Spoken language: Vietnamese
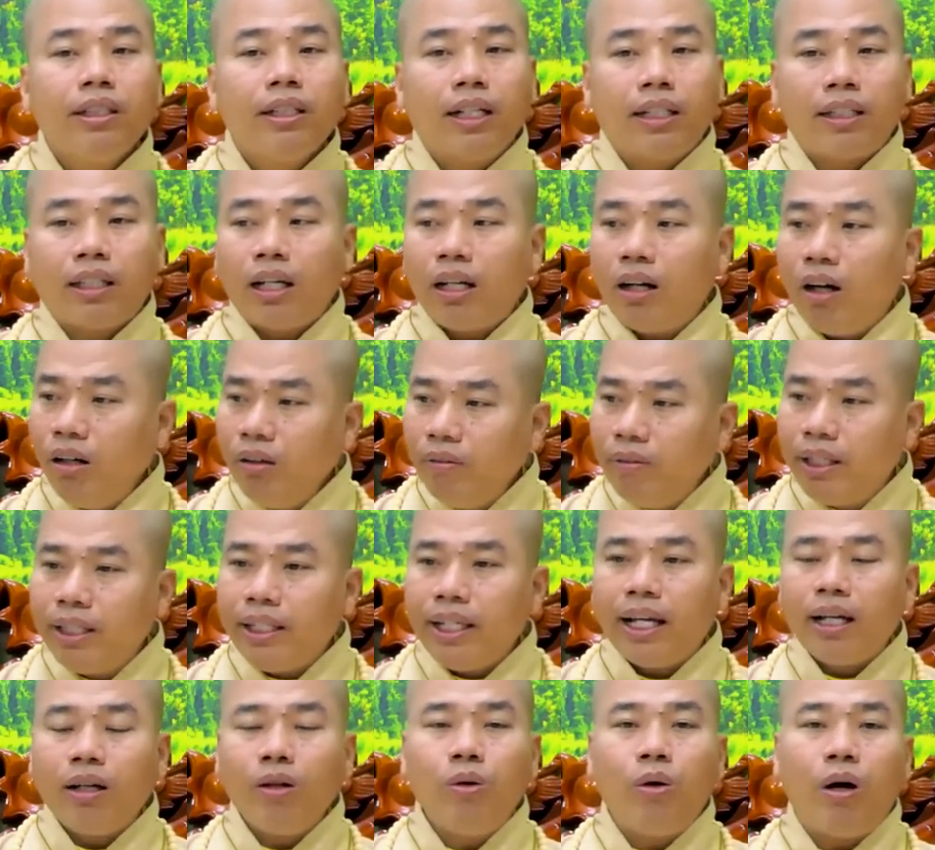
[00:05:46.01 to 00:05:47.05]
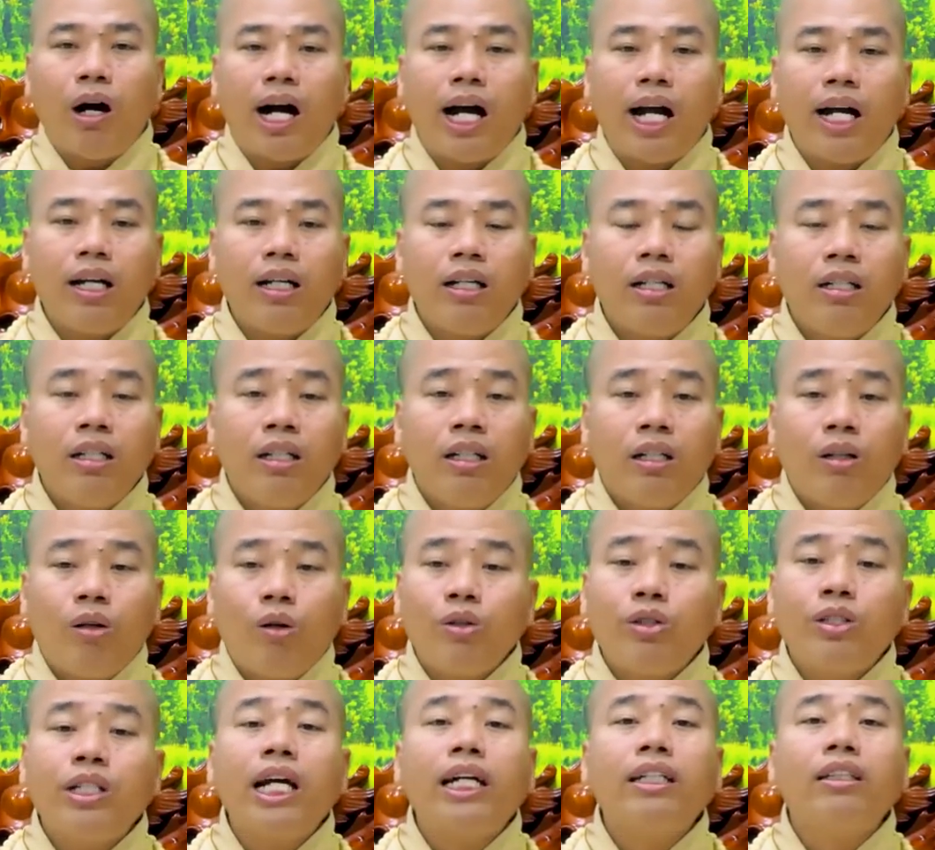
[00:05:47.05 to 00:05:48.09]
người ta nói về nhân quả
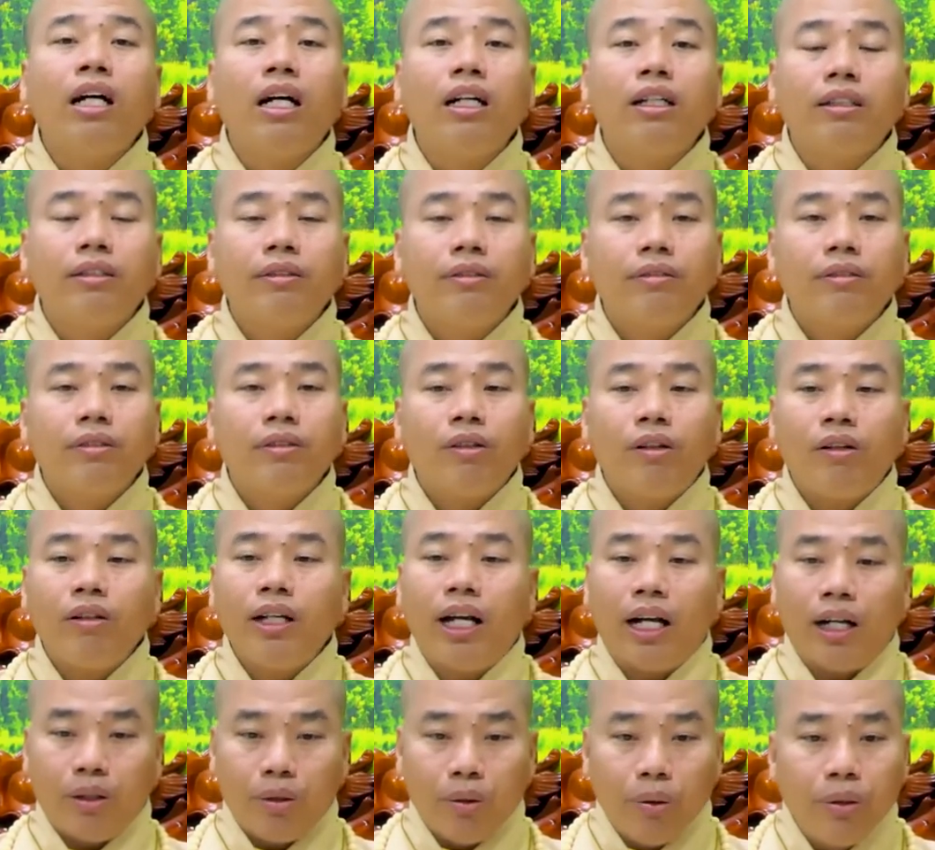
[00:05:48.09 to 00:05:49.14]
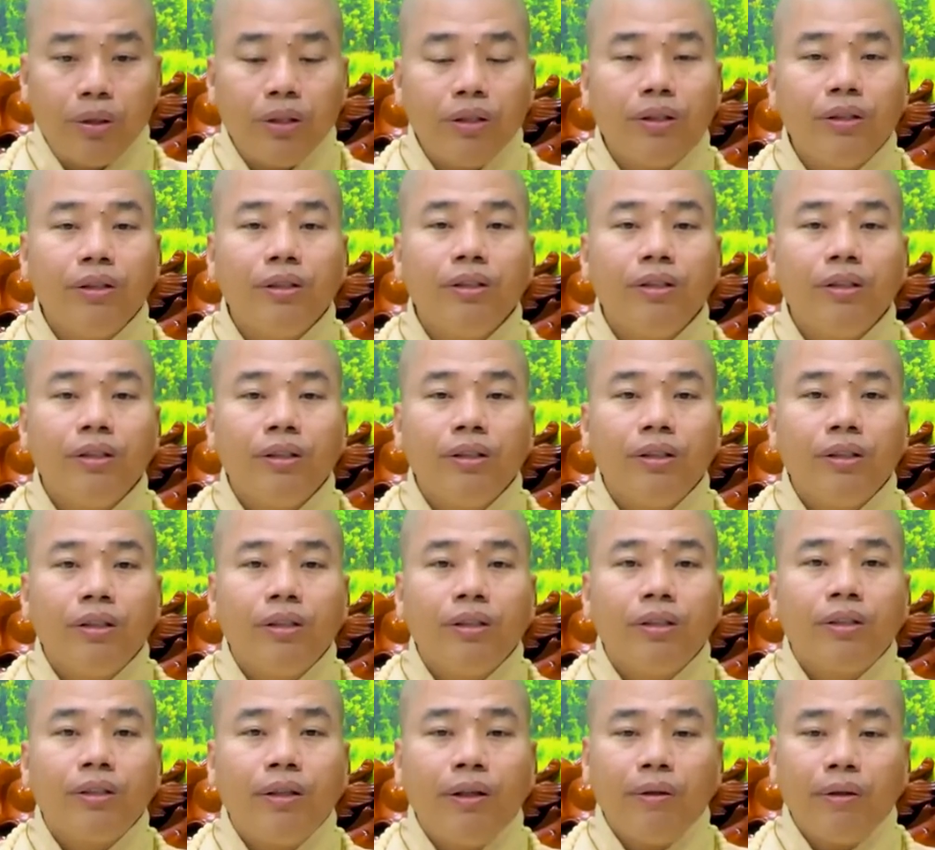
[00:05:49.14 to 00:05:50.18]
nói xác thực nói gần gũi
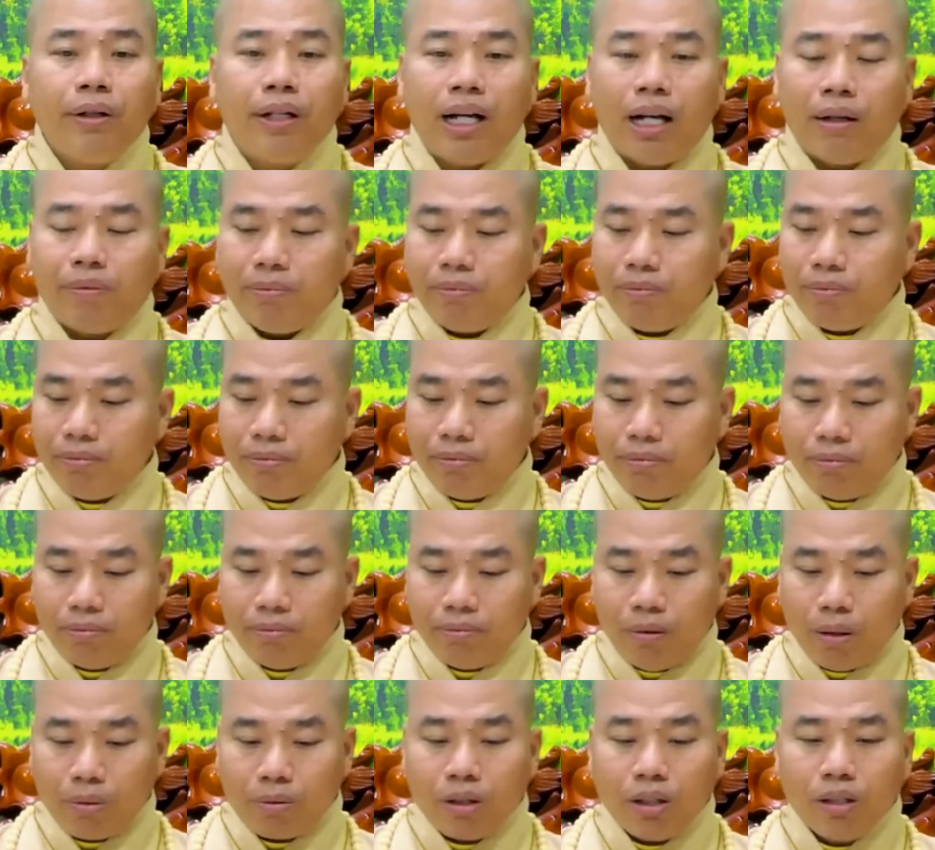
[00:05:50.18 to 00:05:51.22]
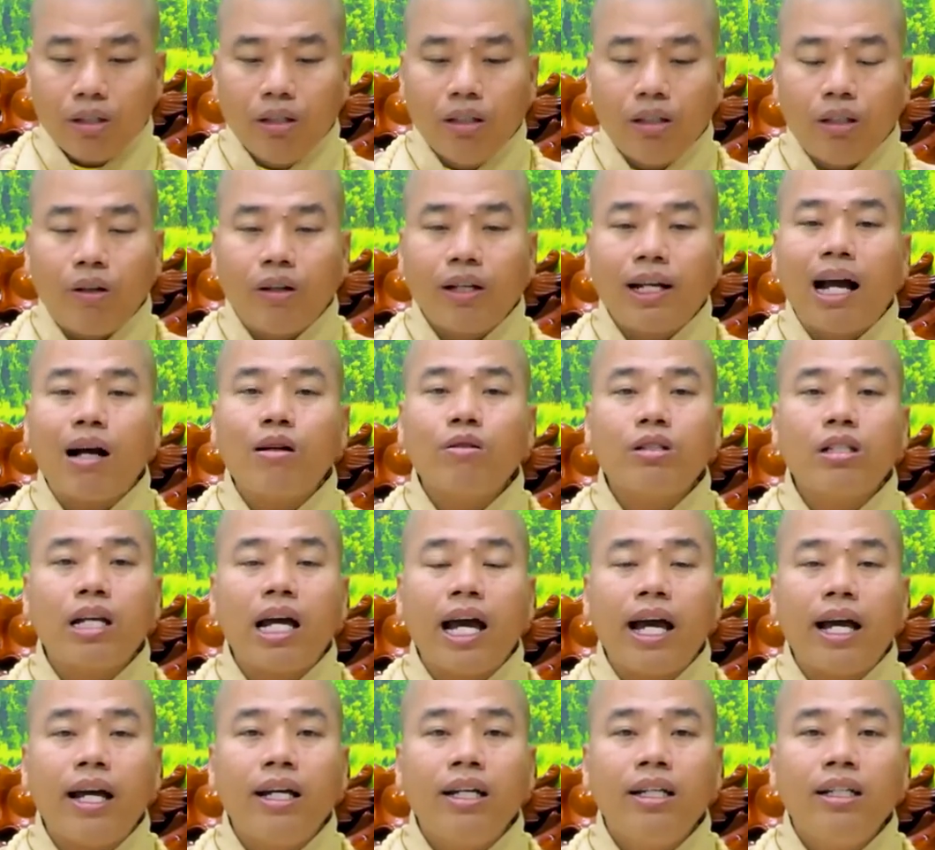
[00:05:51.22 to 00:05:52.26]
nếu gặp một con người nói cao
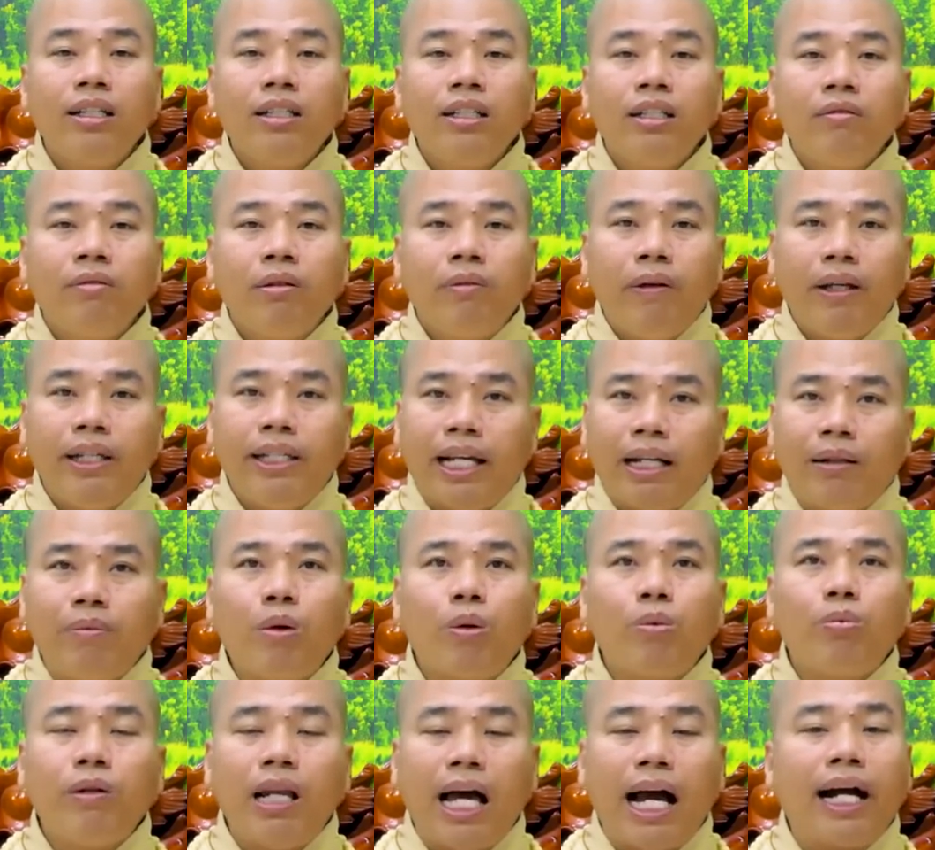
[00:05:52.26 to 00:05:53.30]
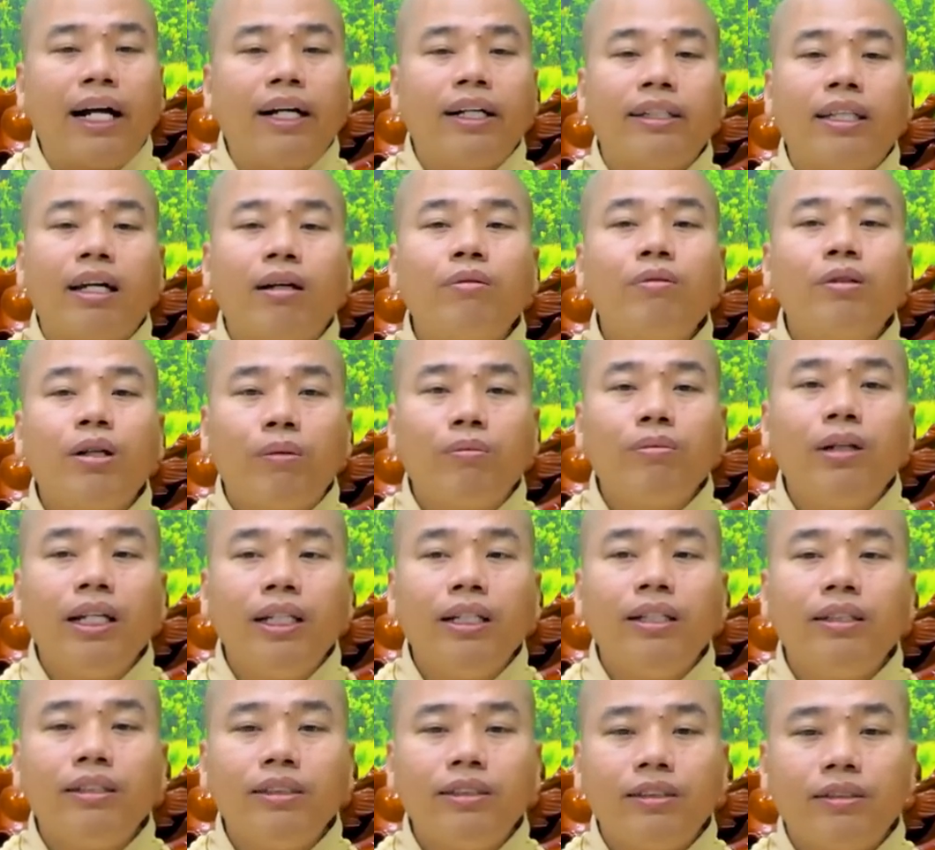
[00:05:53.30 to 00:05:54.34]
xa vì dặn một lần người ta cũng không đi
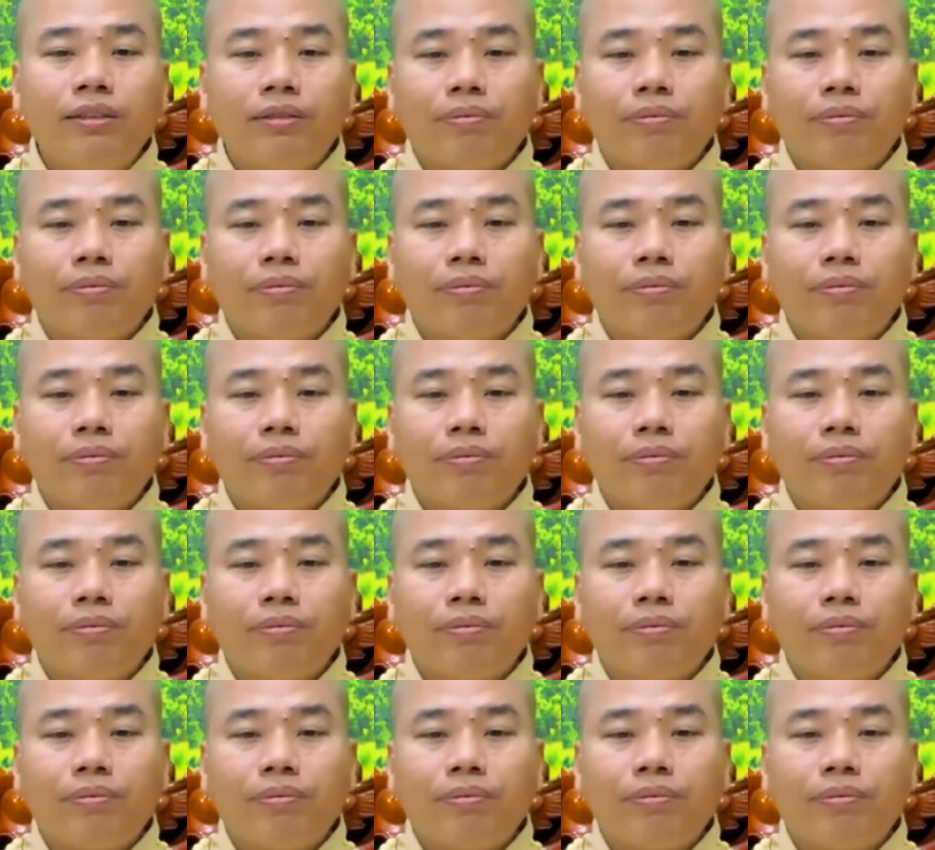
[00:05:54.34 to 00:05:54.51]
nữa